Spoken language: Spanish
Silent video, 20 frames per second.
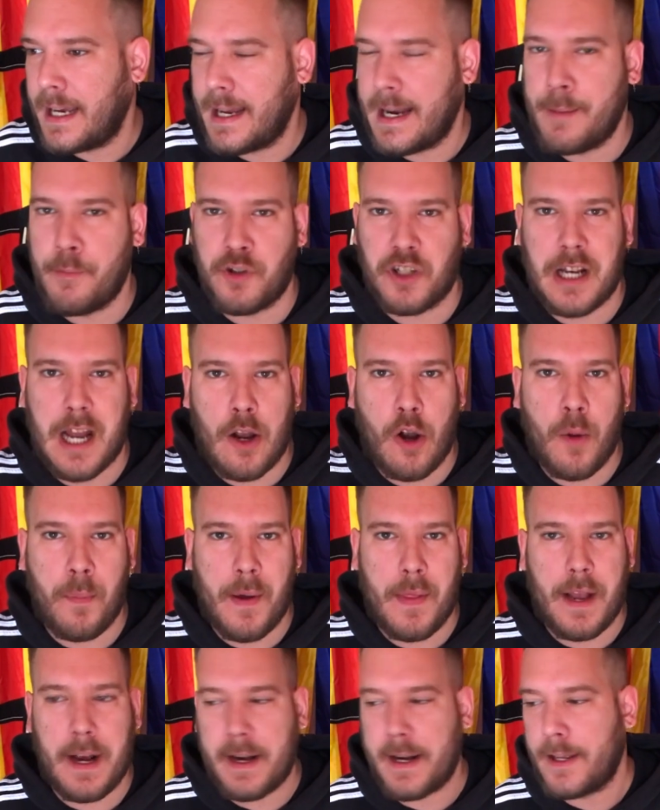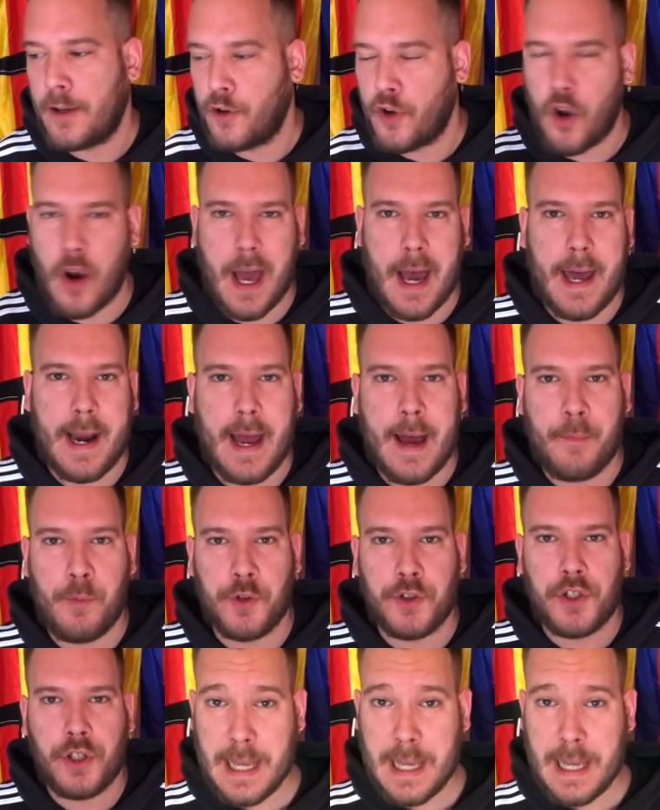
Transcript: ganamos la Copa del Rey o no la ganamos.